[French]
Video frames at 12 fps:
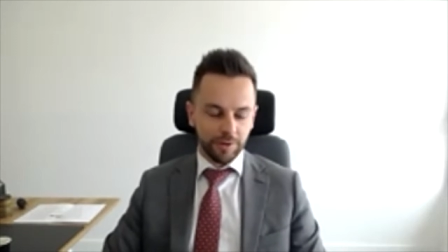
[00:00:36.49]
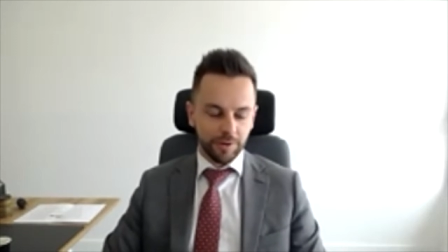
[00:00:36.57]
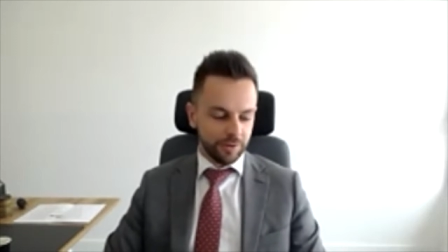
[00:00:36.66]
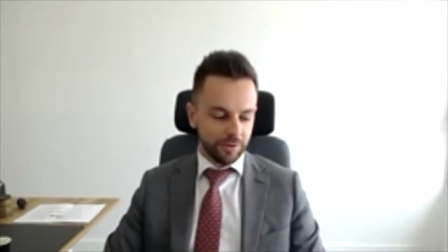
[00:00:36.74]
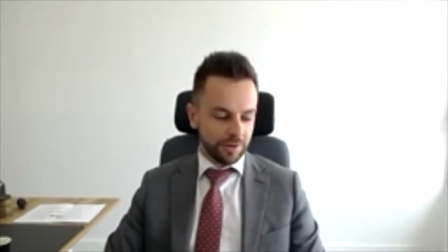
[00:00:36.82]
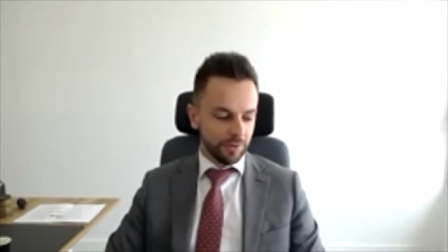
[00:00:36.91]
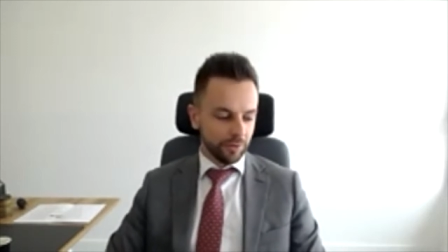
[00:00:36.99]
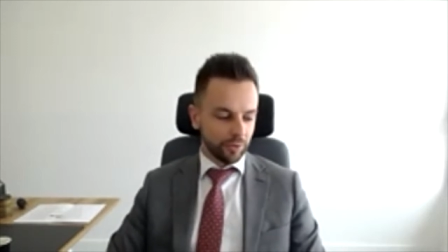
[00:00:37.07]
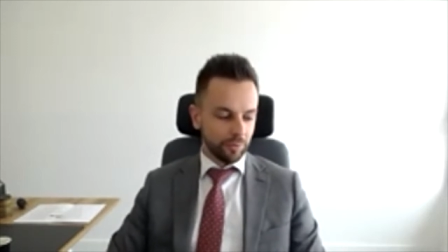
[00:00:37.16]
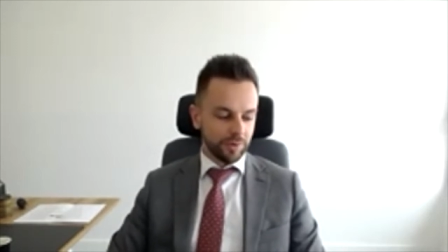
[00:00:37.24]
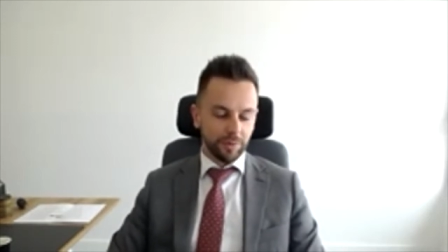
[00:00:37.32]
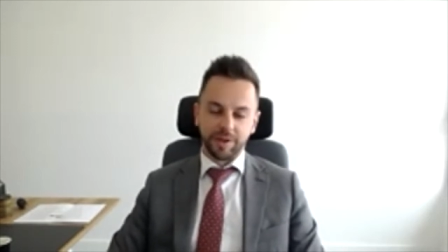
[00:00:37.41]
uniquement de
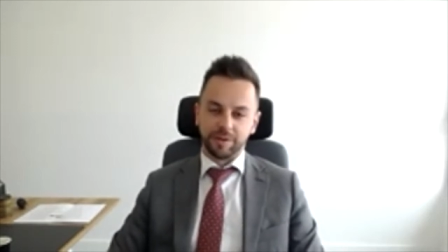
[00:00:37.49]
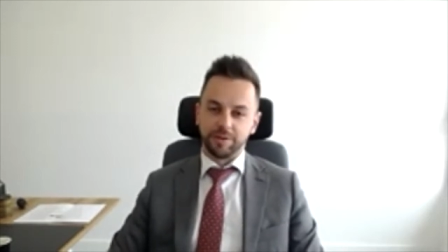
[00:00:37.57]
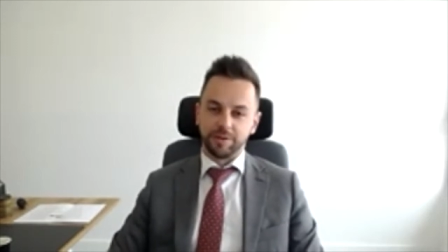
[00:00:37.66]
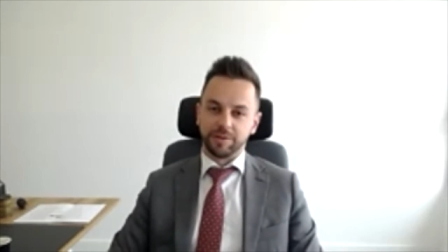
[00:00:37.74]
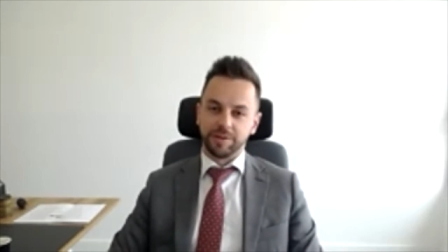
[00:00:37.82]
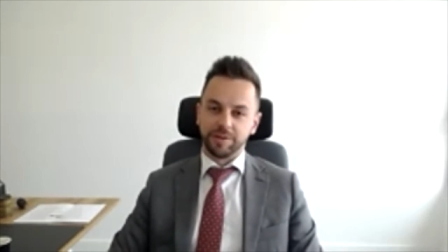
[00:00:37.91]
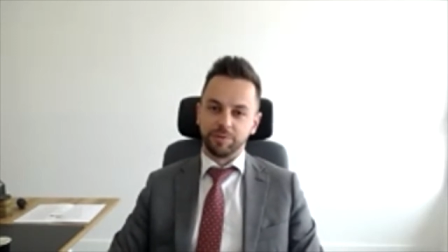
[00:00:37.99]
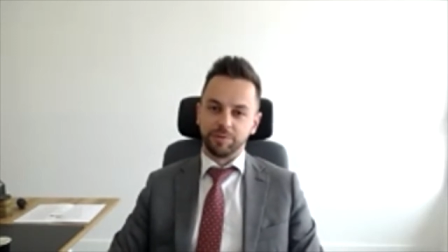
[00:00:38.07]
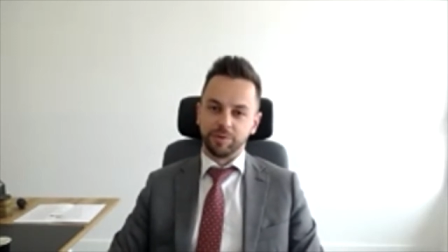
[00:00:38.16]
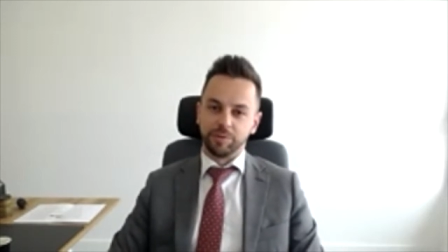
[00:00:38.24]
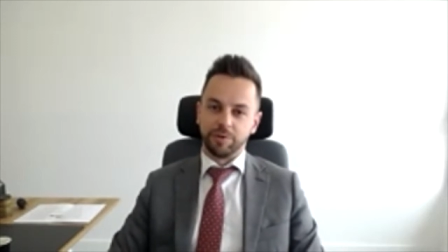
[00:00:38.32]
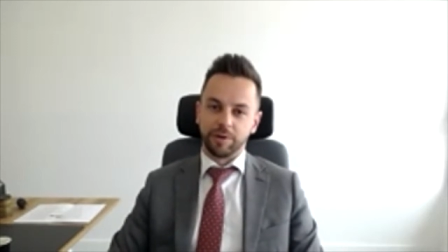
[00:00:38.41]
complémentaires santé, on fait
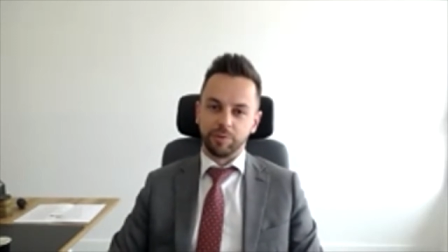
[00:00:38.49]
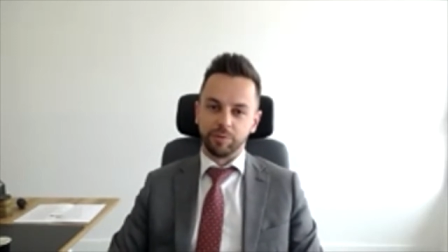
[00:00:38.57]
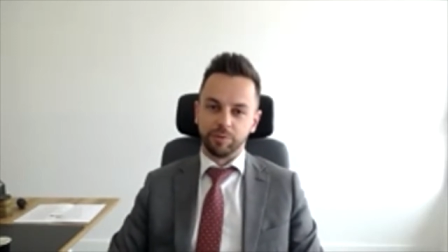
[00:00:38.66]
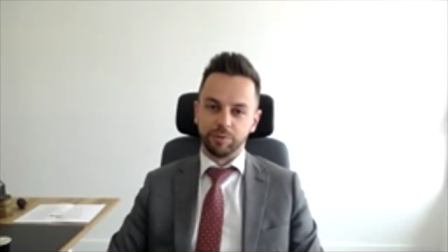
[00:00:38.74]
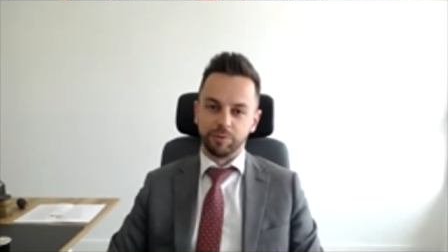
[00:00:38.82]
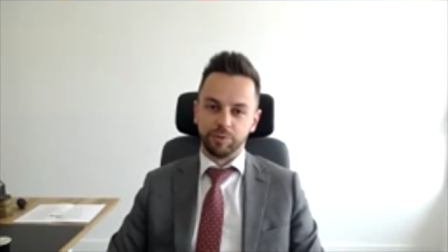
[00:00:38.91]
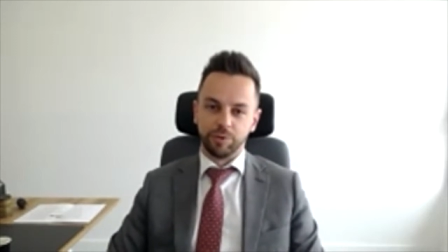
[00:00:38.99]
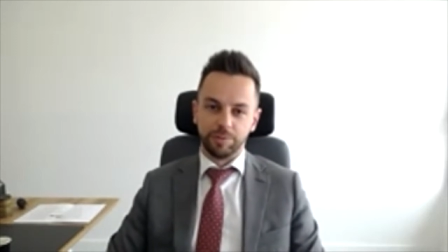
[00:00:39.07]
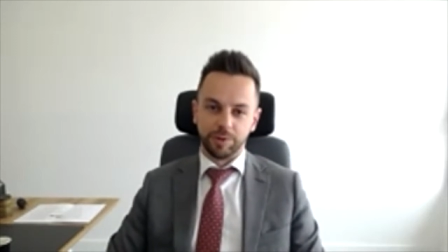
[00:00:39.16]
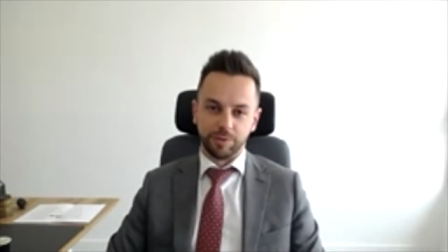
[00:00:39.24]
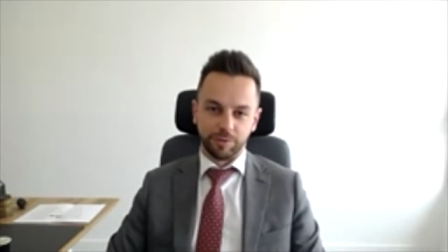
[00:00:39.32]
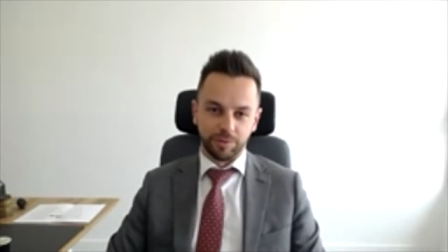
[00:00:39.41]
souvent la confusion, mais
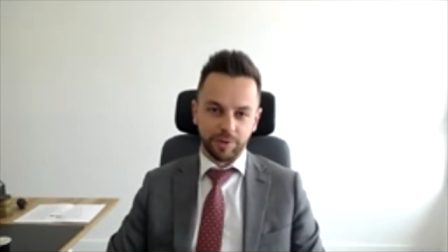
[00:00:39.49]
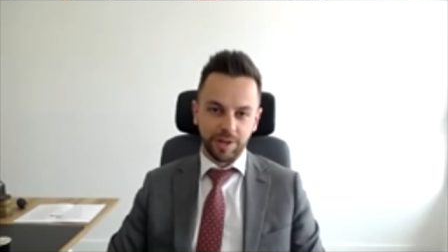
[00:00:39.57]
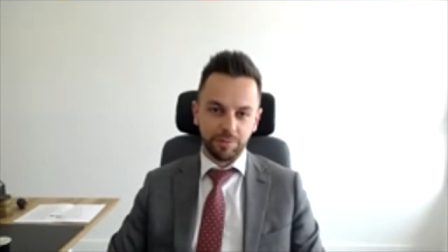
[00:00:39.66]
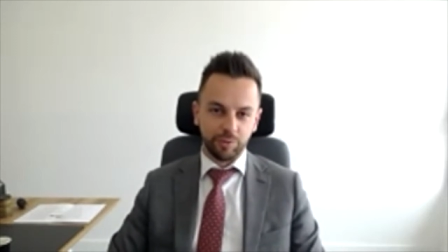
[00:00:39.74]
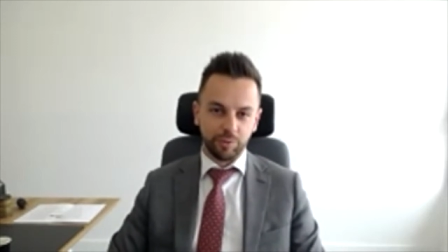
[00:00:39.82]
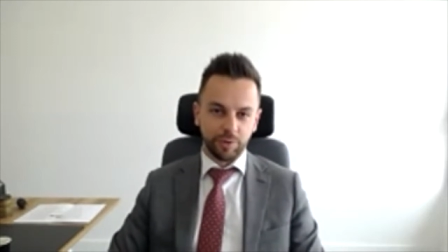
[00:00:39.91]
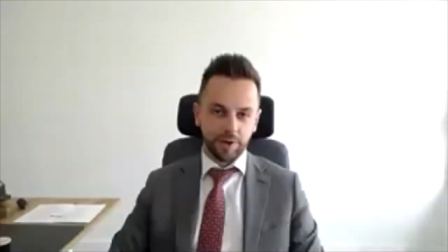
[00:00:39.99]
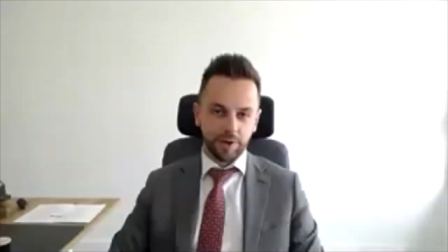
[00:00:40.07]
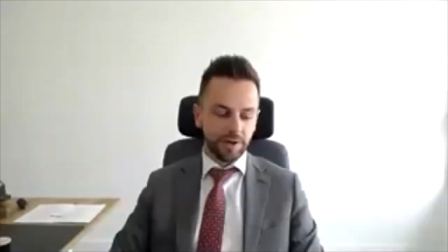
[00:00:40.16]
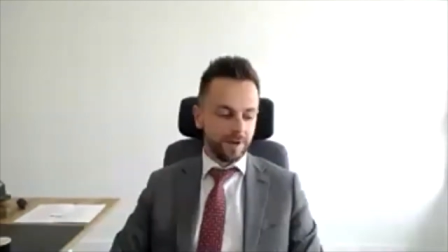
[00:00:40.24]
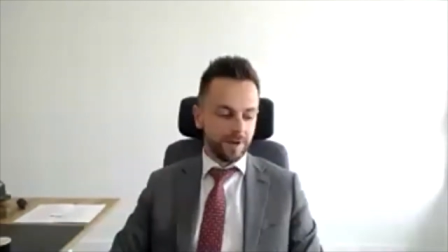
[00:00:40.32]
de, vraies mutuelles.